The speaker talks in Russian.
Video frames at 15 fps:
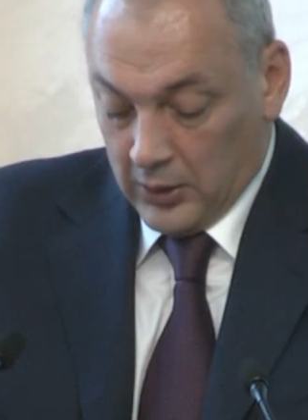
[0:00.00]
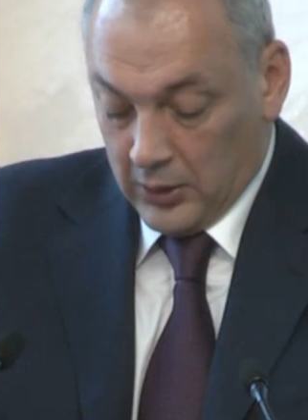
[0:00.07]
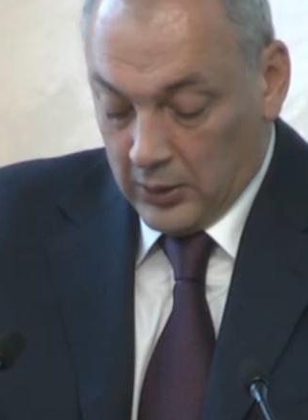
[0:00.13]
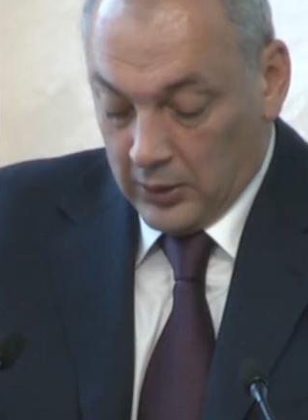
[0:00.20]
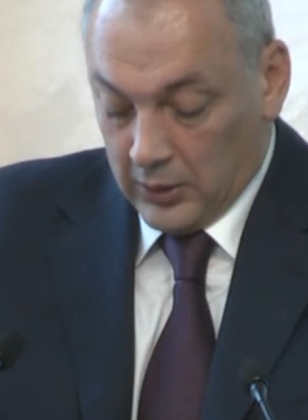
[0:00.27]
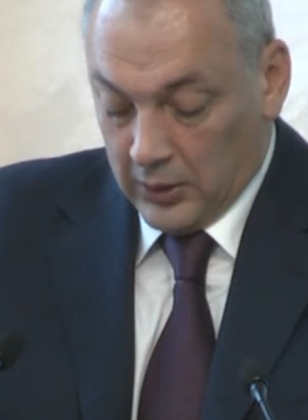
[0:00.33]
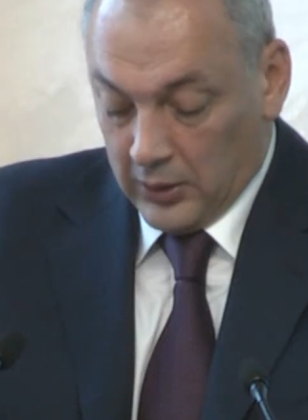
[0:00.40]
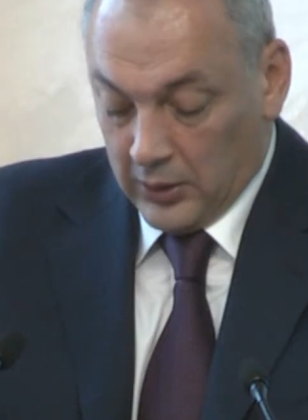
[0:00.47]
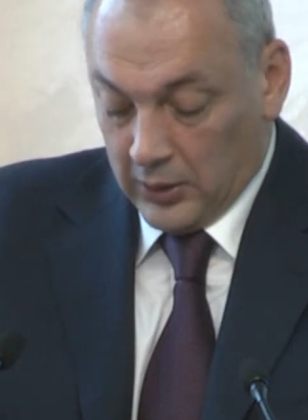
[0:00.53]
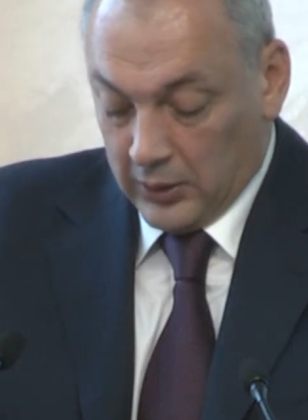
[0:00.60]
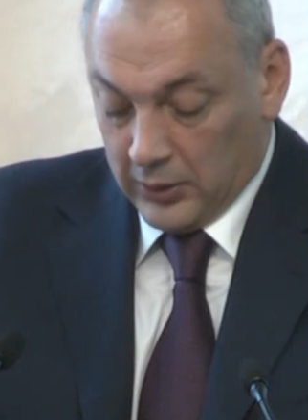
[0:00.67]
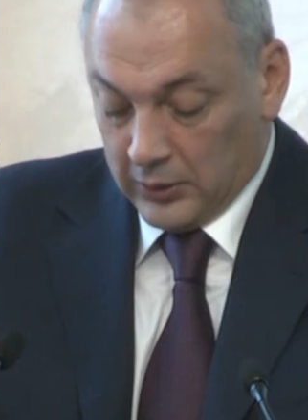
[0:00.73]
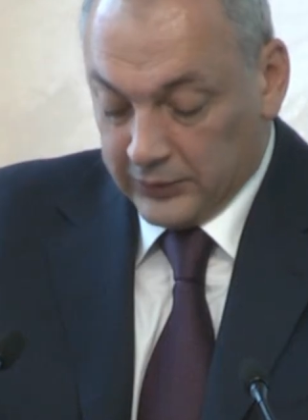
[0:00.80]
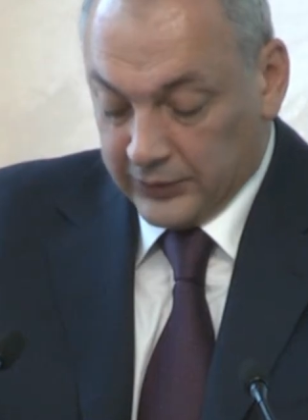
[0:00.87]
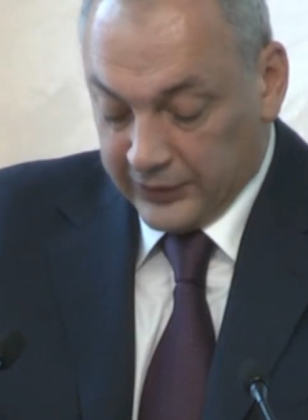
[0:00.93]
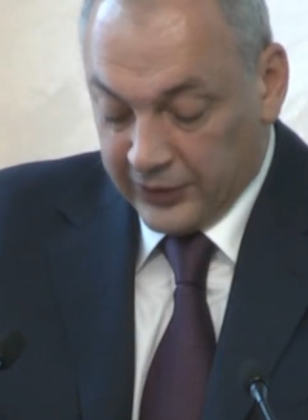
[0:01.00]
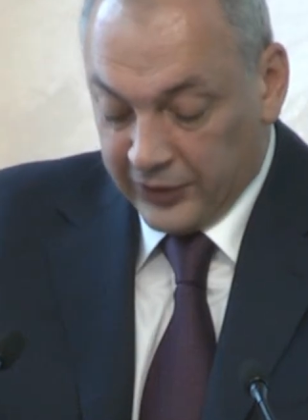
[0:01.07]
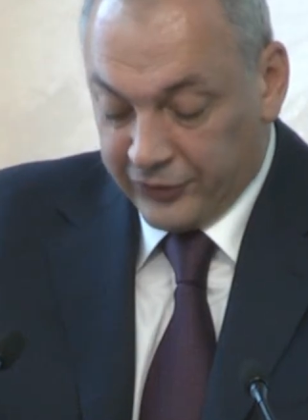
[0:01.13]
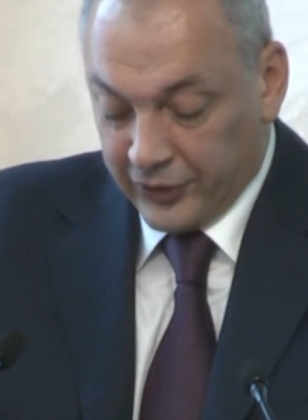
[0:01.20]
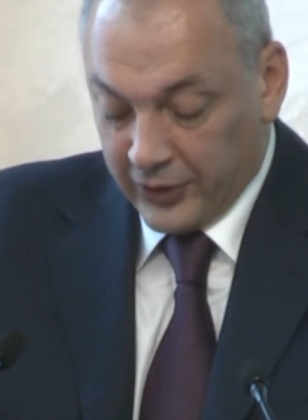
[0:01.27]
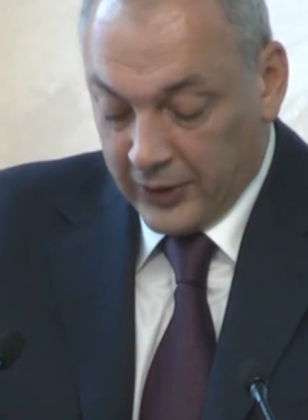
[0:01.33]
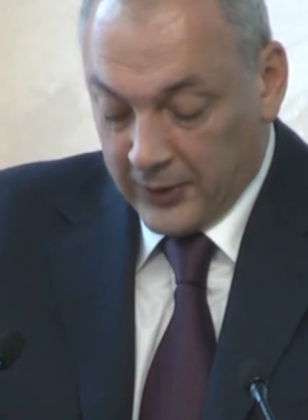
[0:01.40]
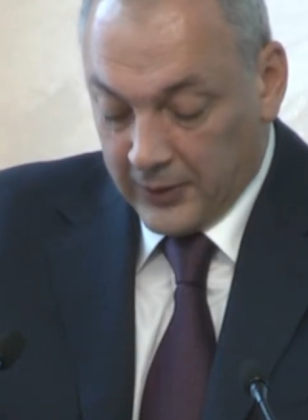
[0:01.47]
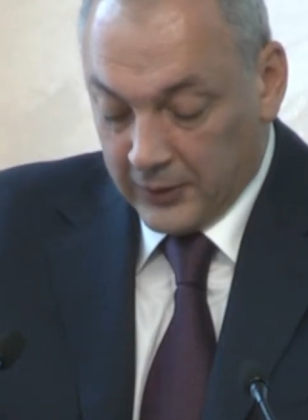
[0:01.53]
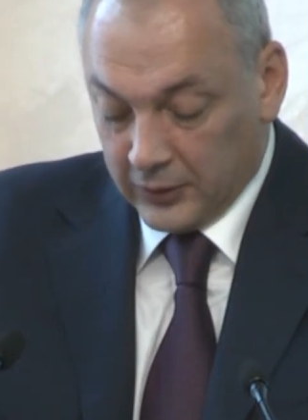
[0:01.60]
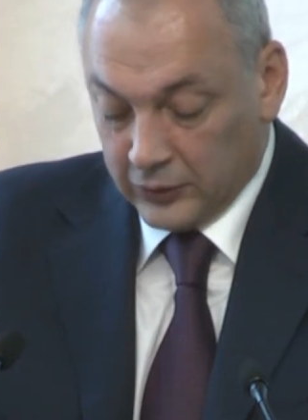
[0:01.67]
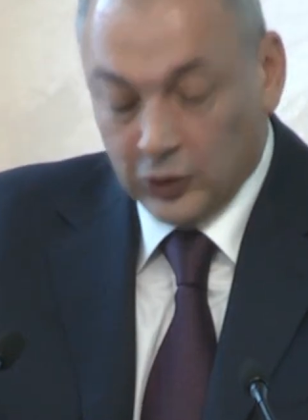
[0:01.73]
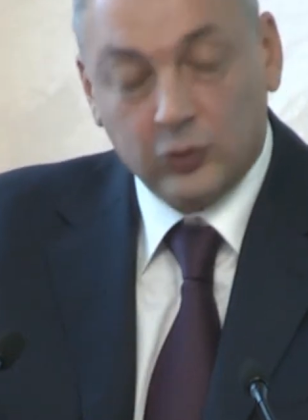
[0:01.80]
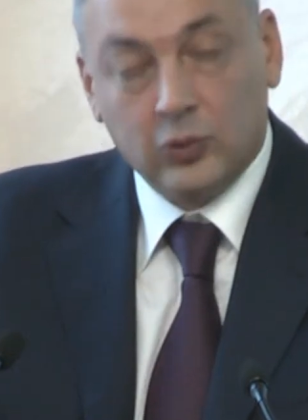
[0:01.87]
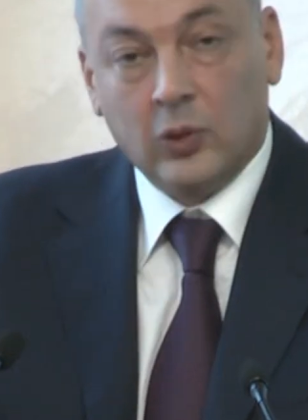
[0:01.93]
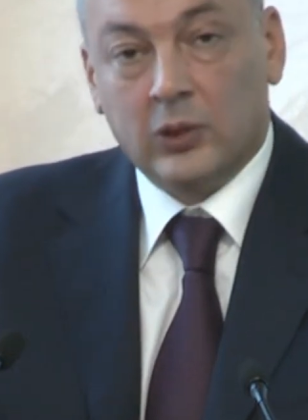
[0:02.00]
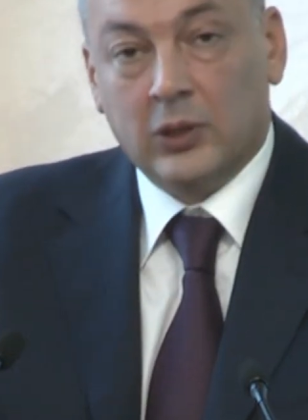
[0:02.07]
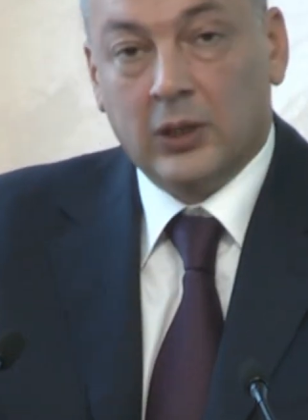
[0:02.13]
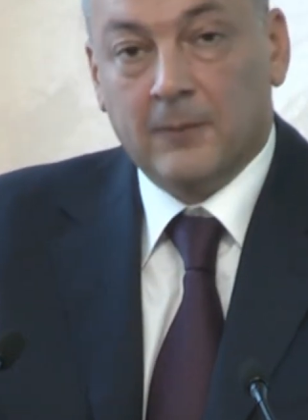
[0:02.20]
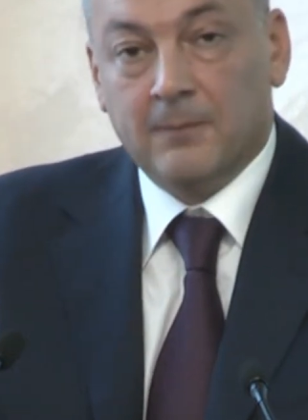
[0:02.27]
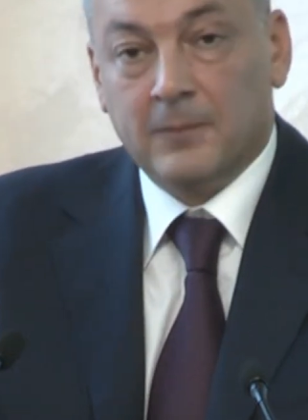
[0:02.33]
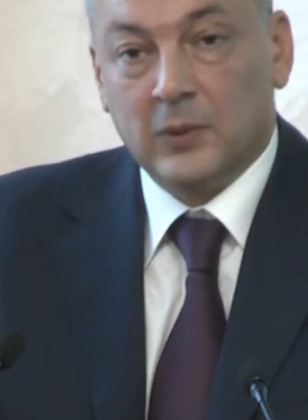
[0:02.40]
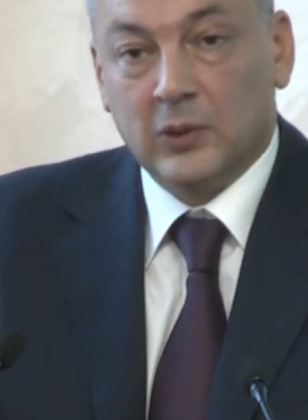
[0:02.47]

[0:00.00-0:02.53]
э, – задача не только